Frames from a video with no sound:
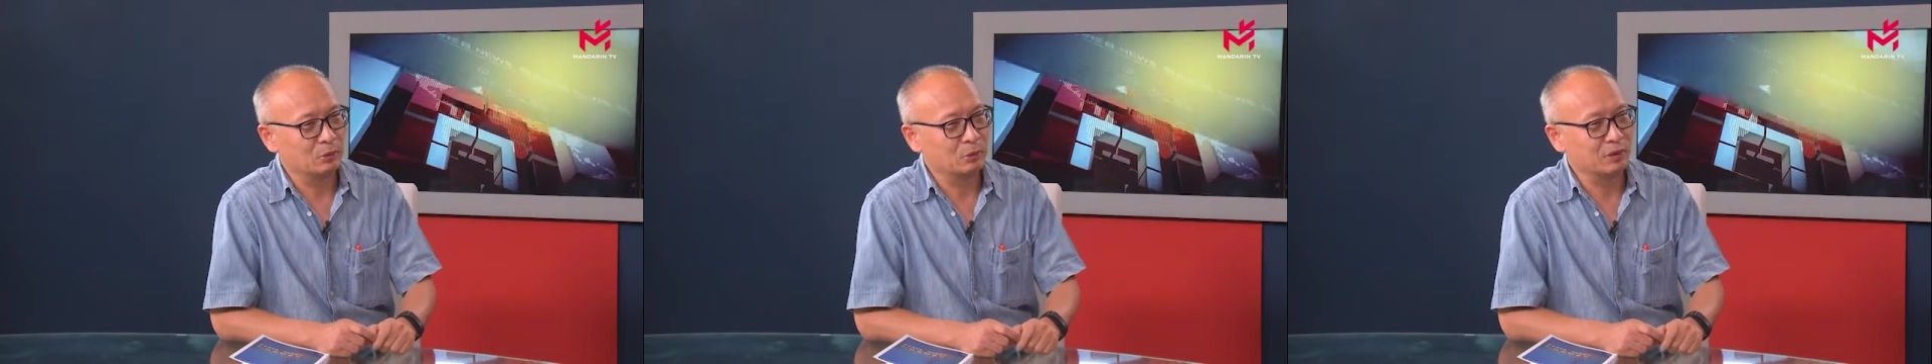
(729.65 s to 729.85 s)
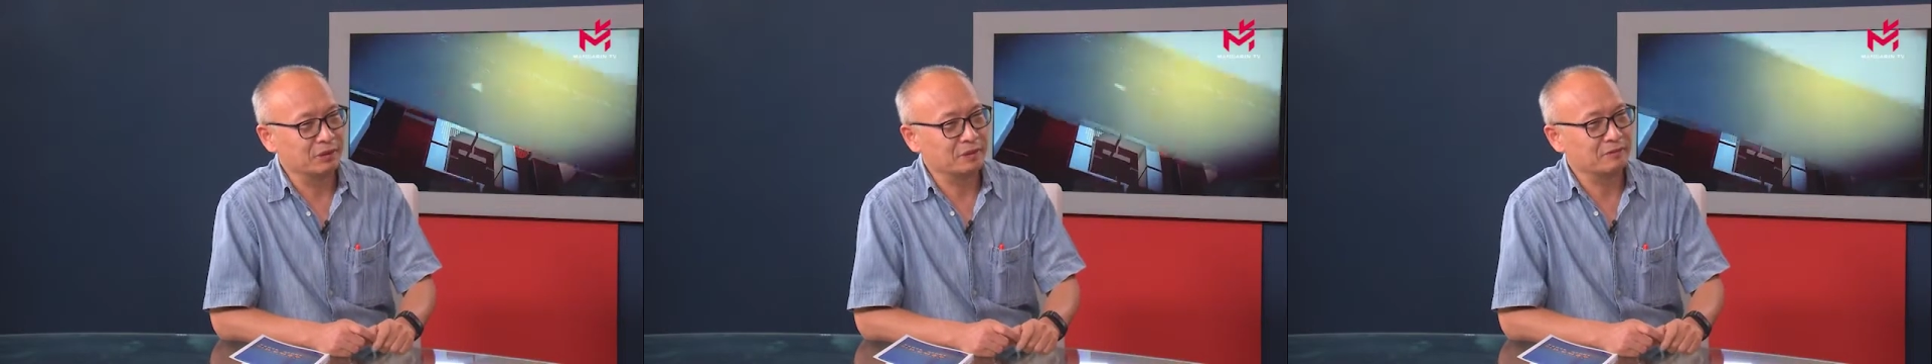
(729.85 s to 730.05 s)

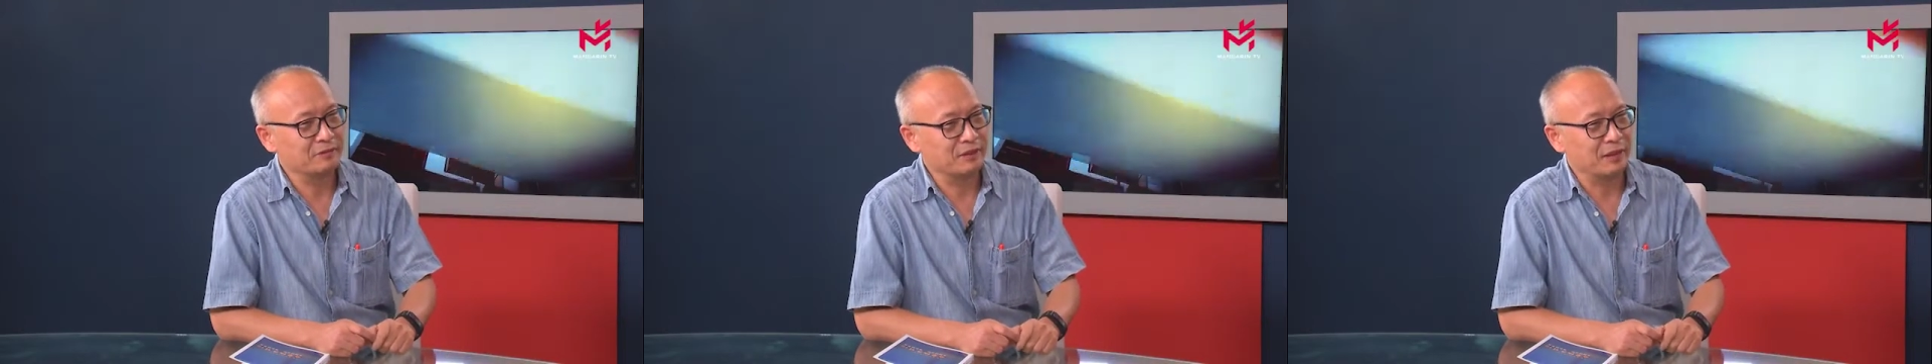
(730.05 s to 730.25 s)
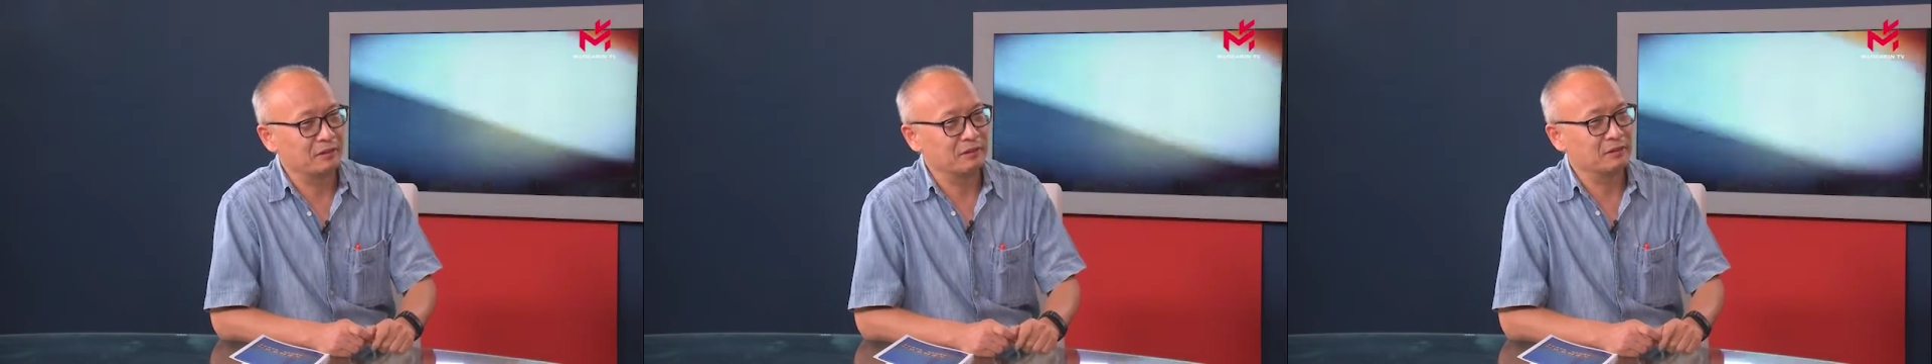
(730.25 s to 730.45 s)
我认
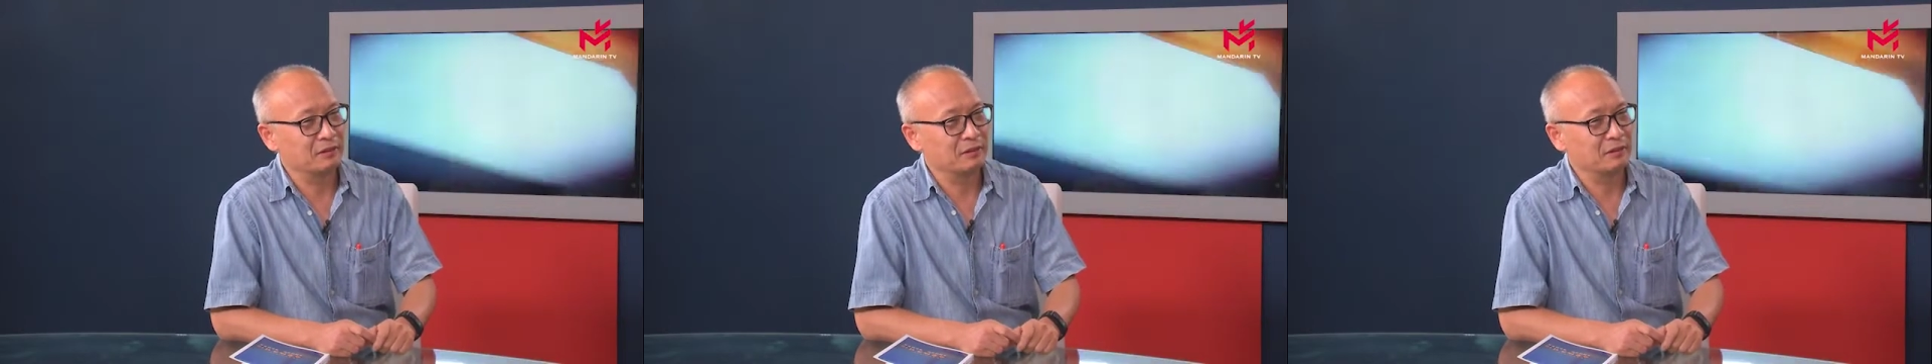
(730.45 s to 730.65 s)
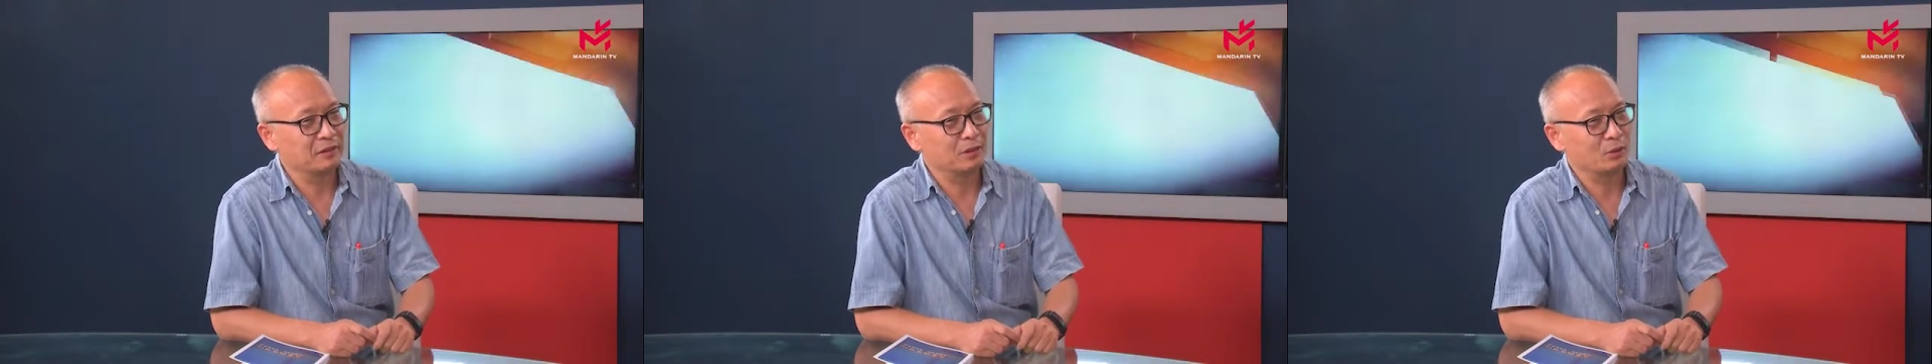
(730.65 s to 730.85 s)

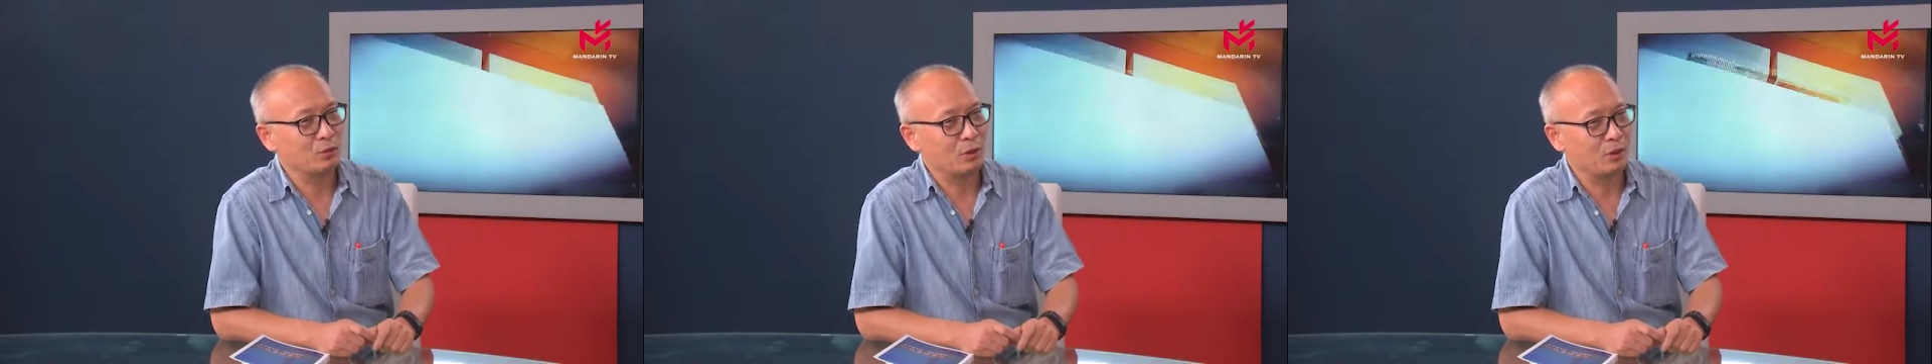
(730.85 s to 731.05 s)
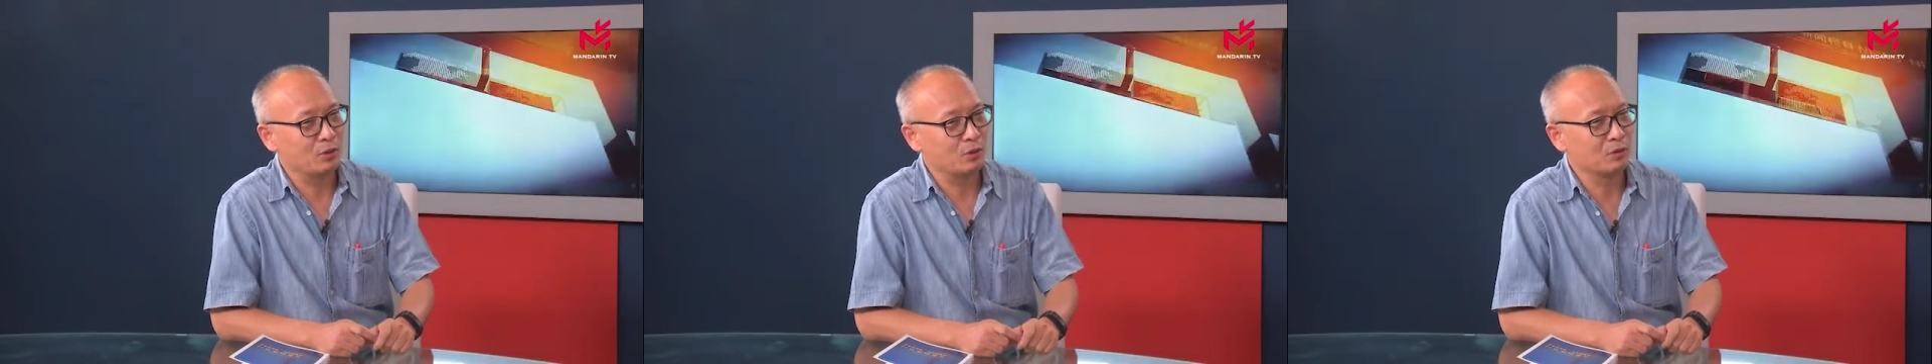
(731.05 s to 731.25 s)
为这个
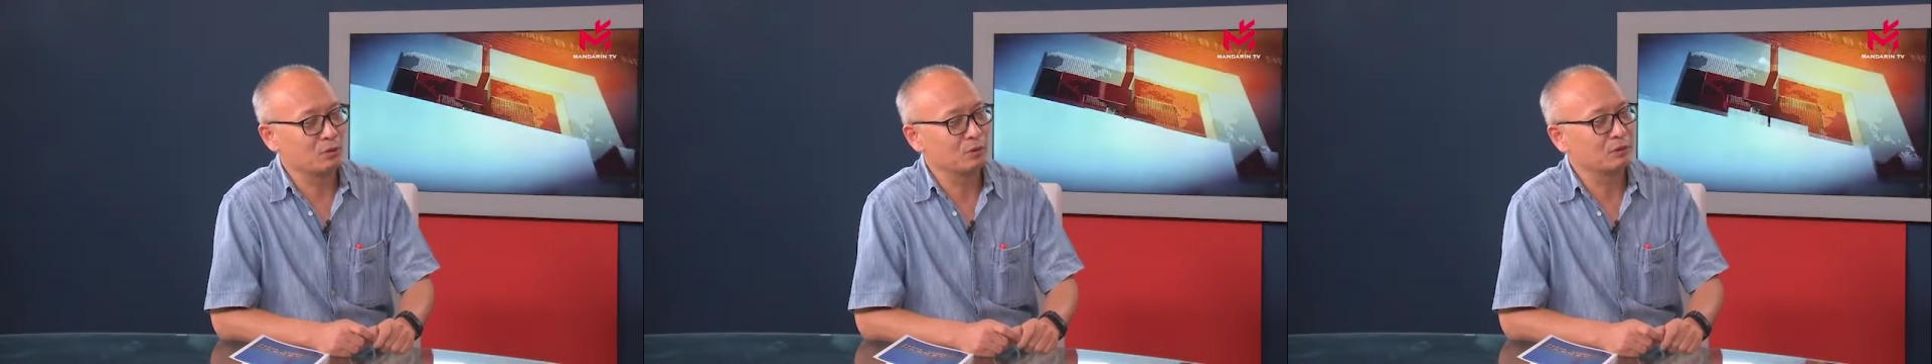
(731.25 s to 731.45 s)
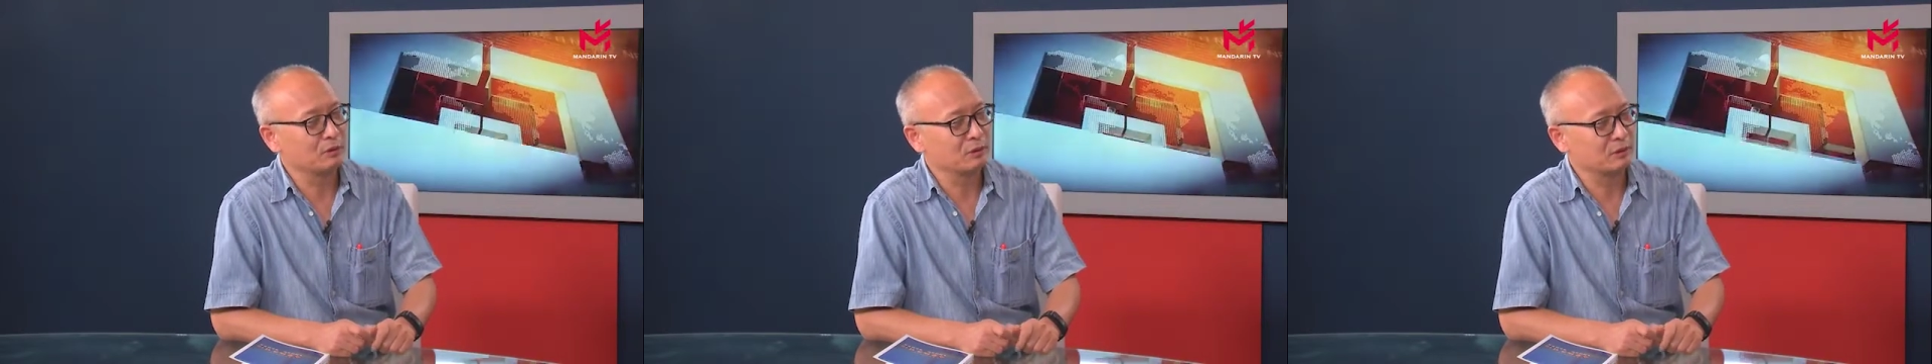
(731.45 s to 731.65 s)
员
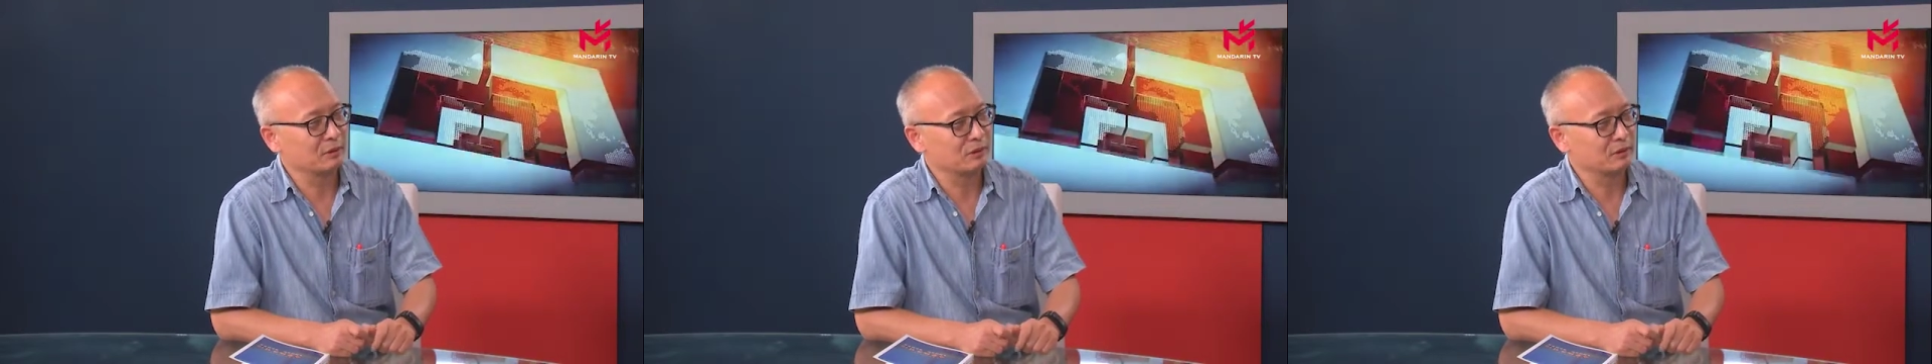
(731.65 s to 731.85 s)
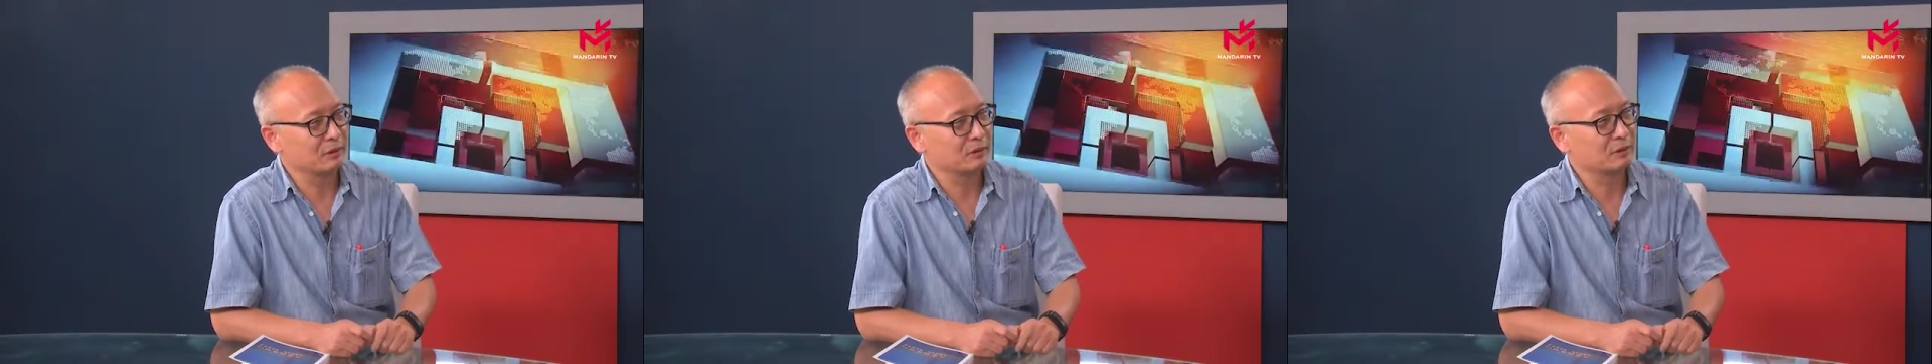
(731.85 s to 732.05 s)
工，
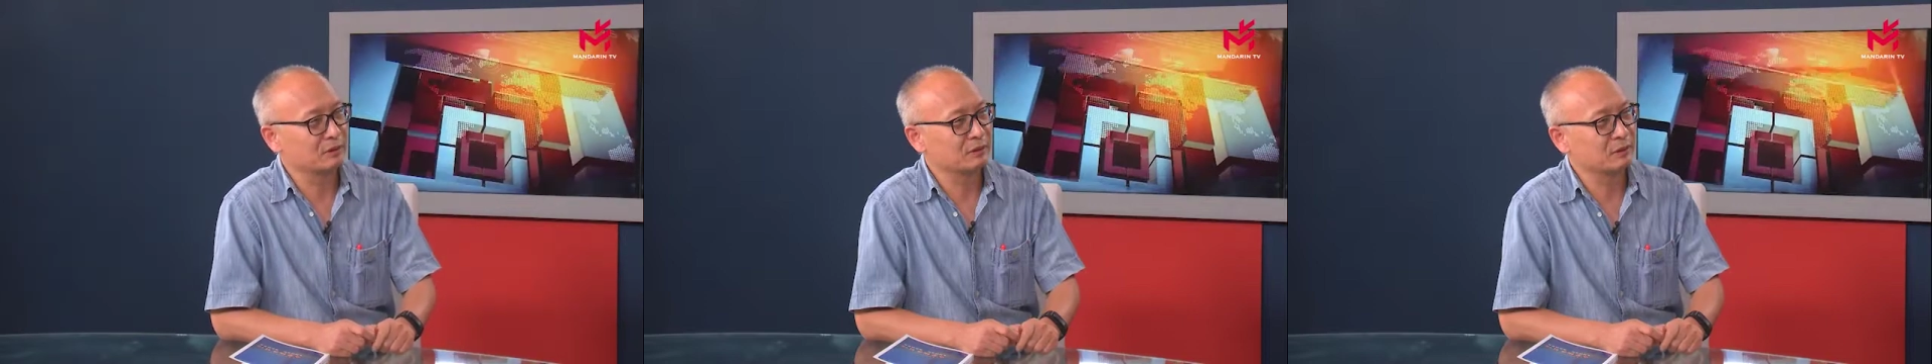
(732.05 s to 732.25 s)
呃，